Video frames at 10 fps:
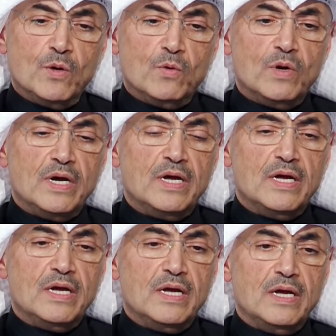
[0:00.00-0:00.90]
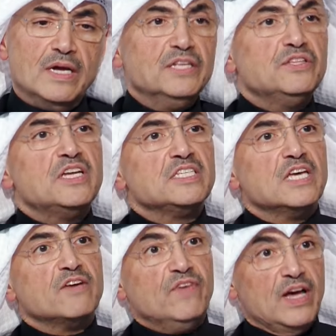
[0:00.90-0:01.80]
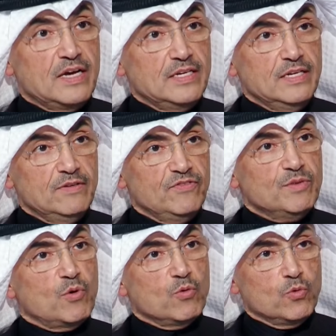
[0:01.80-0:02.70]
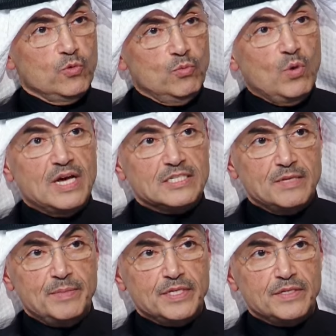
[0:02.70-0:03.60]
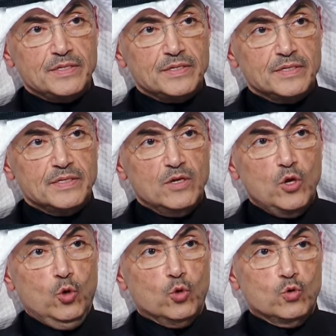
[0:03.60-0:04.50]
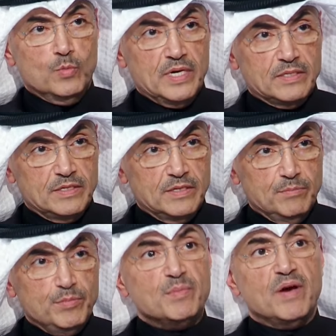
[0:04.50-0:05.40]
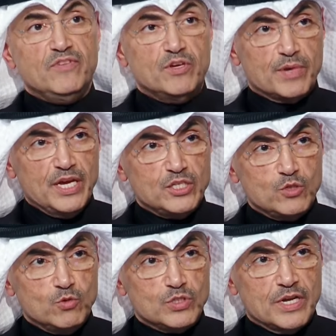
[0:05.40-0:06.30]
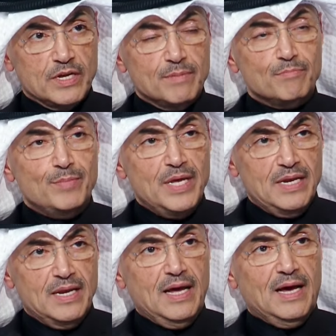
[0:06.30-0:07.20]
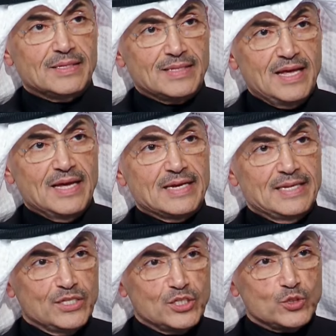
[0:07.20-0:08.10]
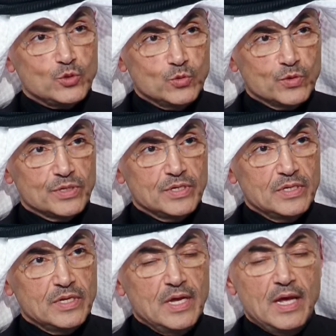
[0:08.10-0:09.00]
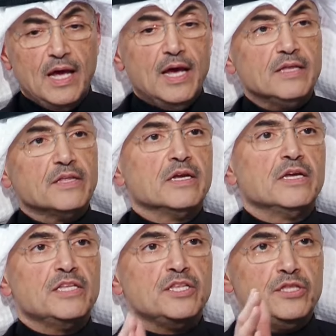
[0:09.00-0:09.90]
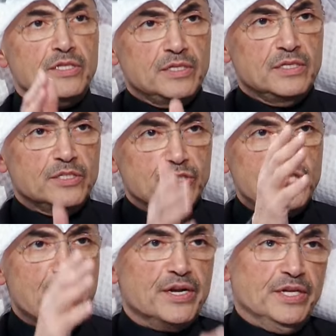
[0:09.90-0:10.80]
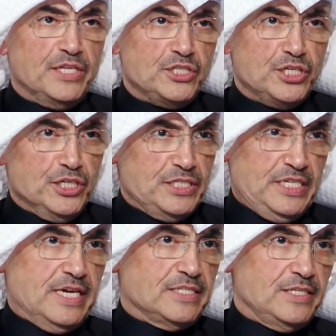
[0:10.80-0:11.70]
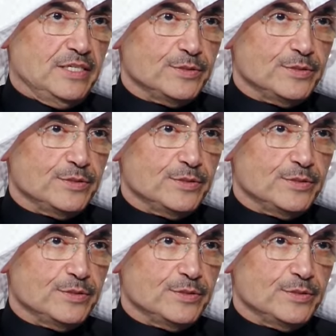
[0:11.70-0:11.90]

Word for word: وعندنا السقف عالي في موضوع محاسبة الحكومات بما فيهم رئيس الوزراء بل أعطاك الدستور أيضا أنك أنت تجرح التجريح السياسي